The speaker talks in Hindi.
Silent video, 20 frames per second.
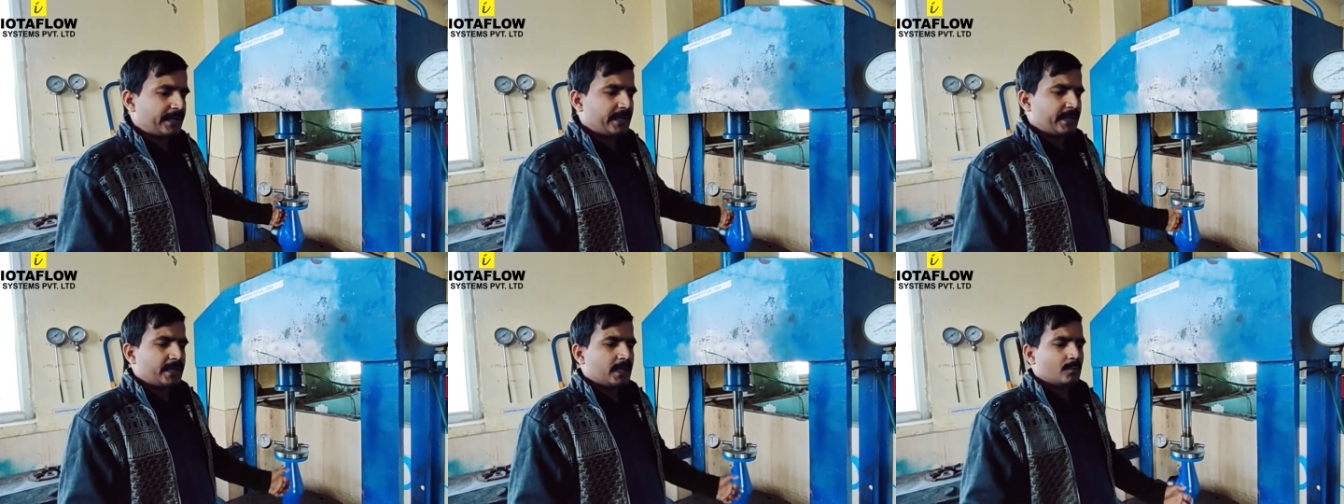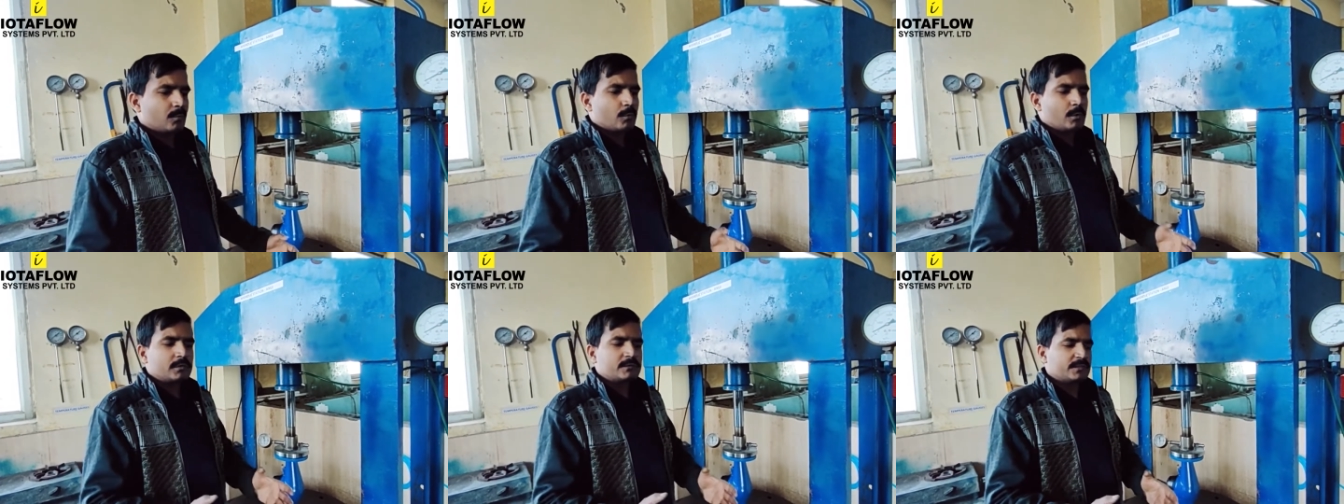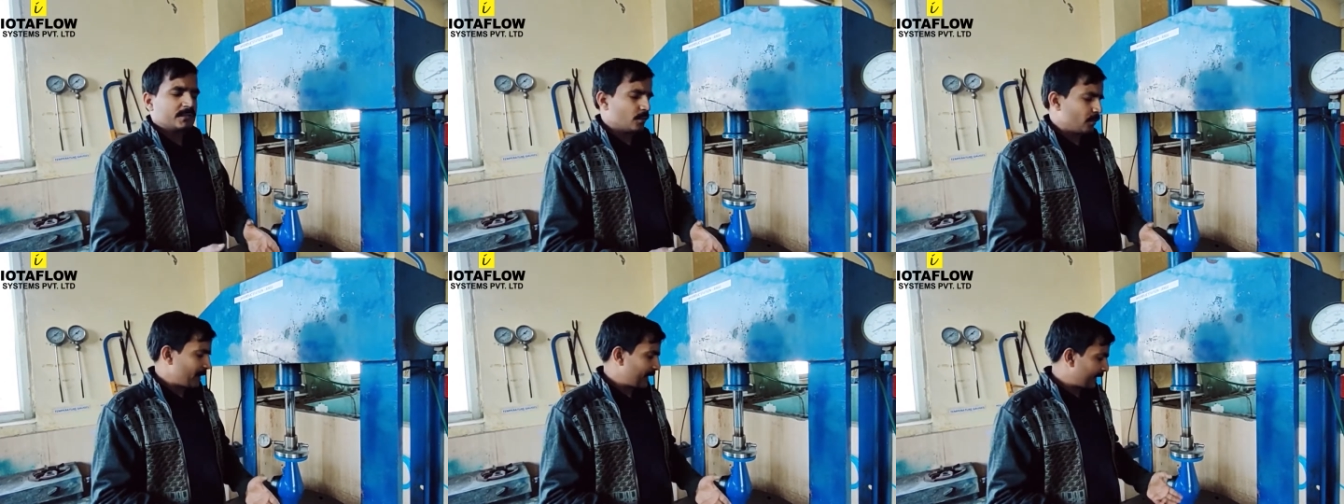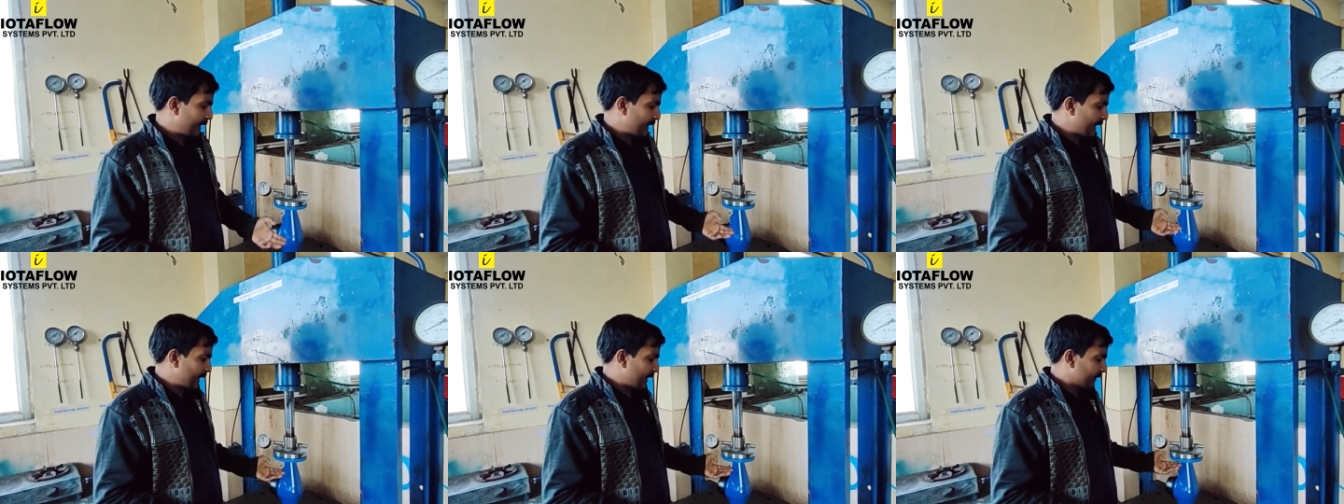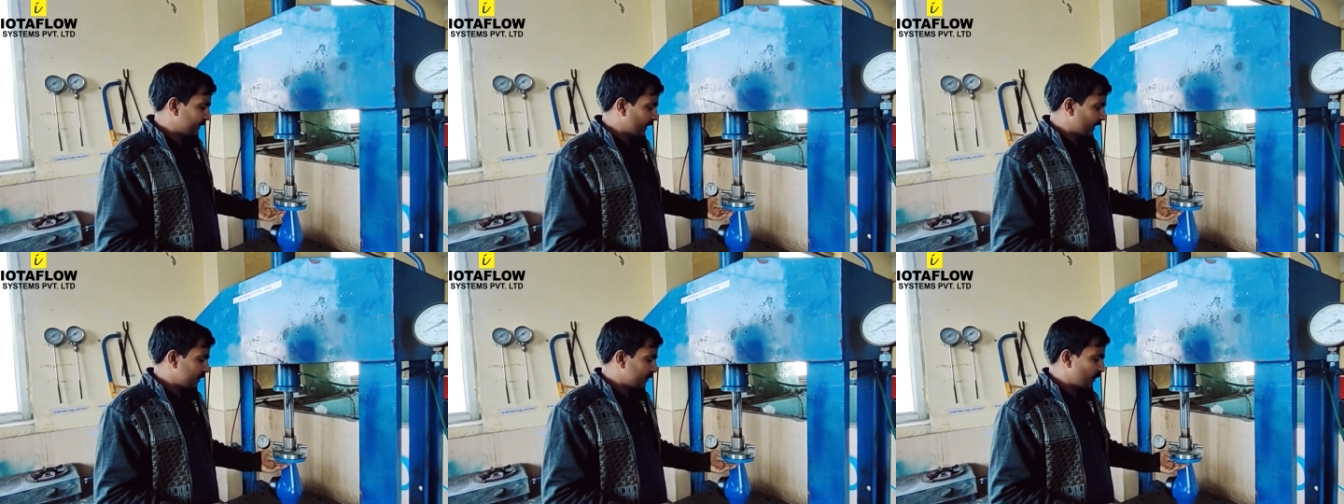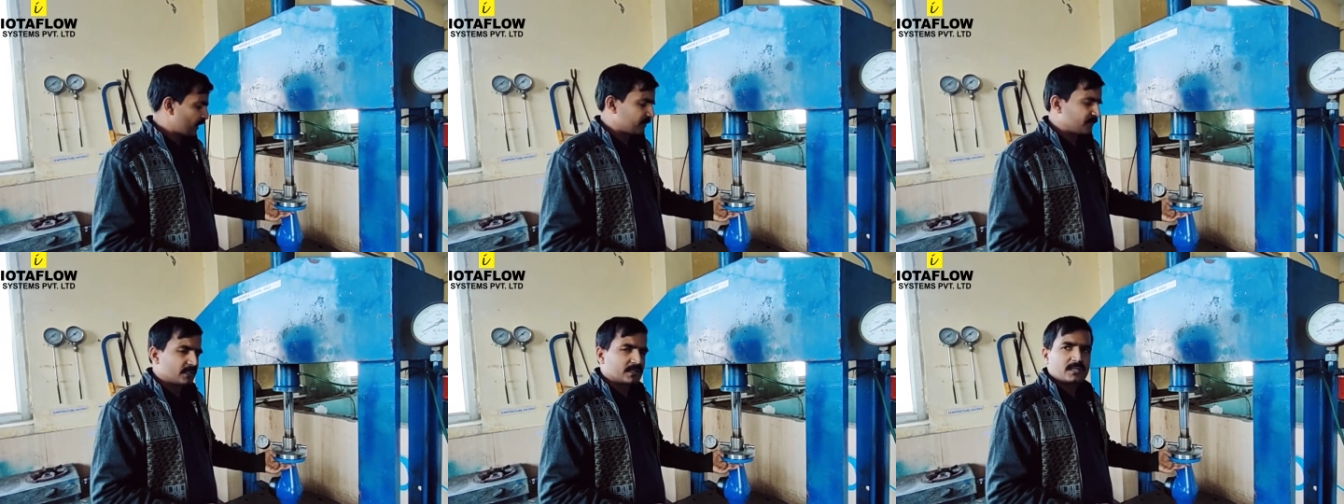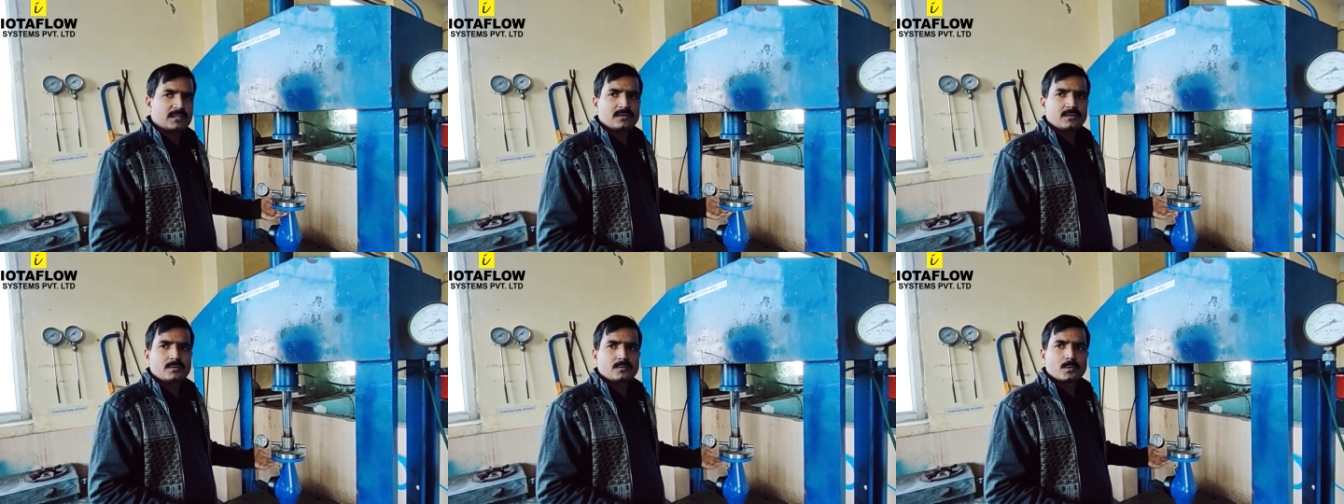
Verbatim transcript: ये नट बोल्ट से जो हमारे यहाँ स्क्रेच पड़ते थे